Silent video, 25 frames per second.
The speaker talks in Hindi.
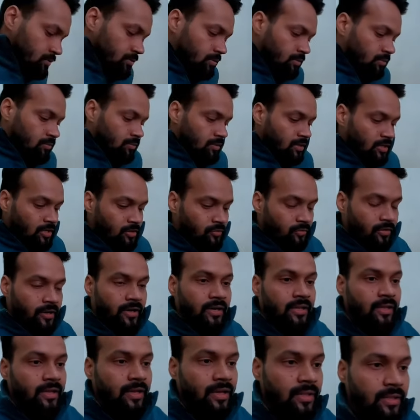तो इन्होंने
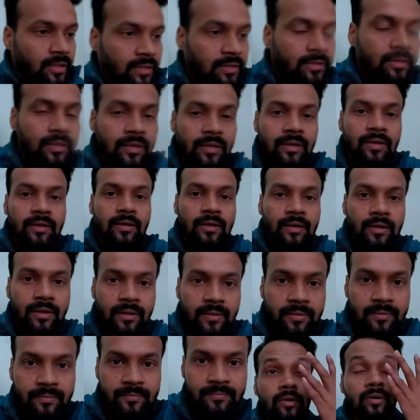इन्वाइट किया देखते हैं
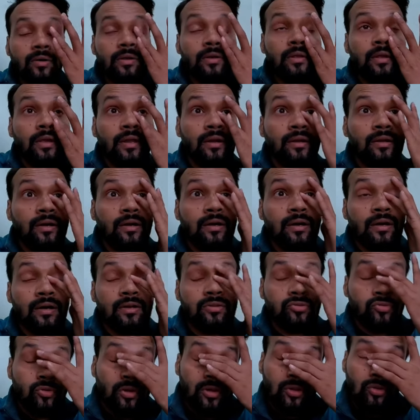और ये इनका घर
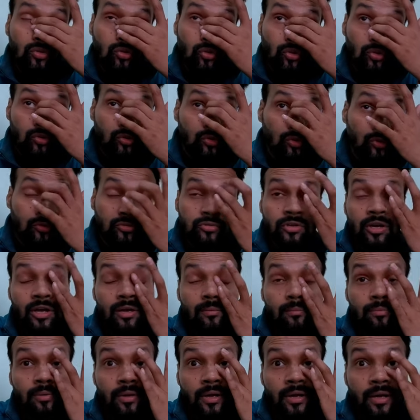जो है 200 साल
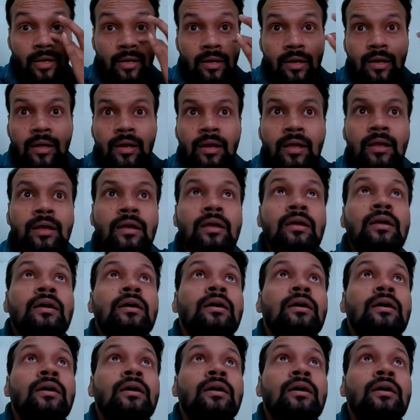पुराना घर है